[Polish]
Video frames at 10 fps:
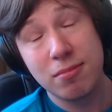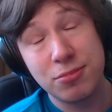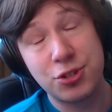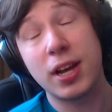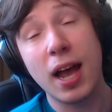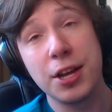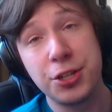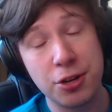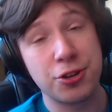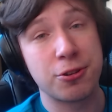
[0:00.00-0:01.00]

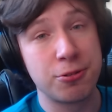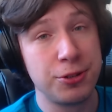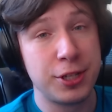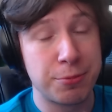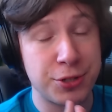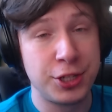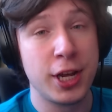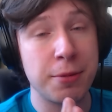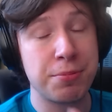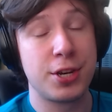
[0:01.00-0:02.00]
Czekajcie, oczekujcie,
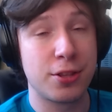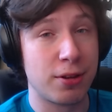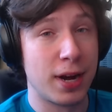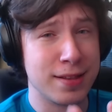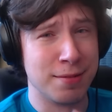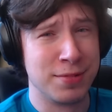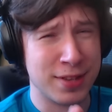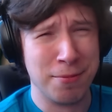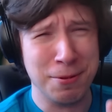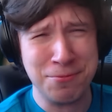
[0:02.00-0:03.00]
przecierpcie to razem
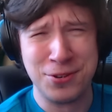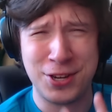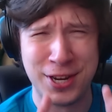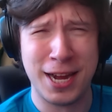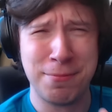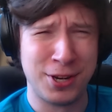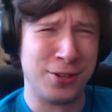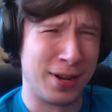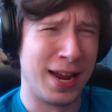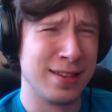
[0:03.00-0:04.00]
ze mną, przecierpcie
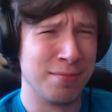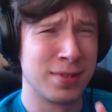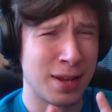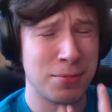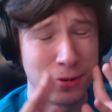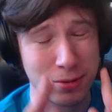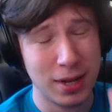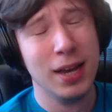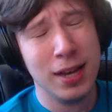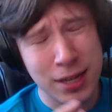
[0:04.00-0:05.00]
to razem ze mną.
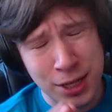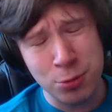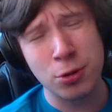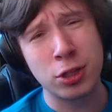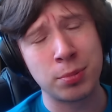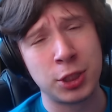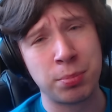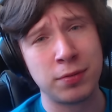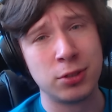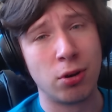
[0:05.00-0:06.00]
Niedługo to się
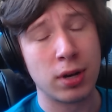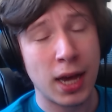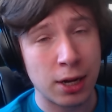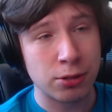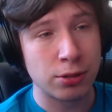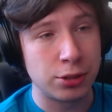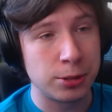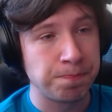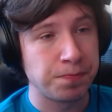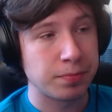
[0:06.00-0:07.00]
powinno
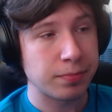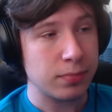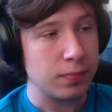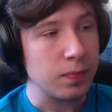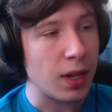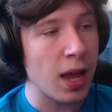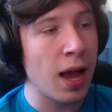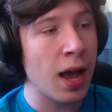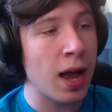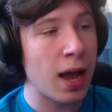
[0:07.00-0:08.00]
ogarnąć.
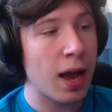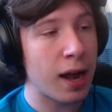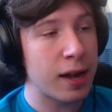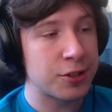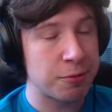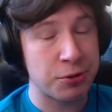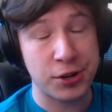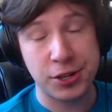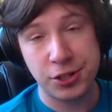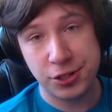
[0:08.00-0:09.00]
A jeżeli
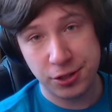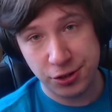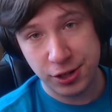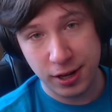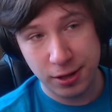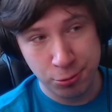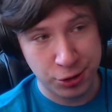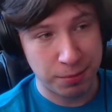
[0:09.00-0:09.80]
poczekacie jeszcze troszkę dłużej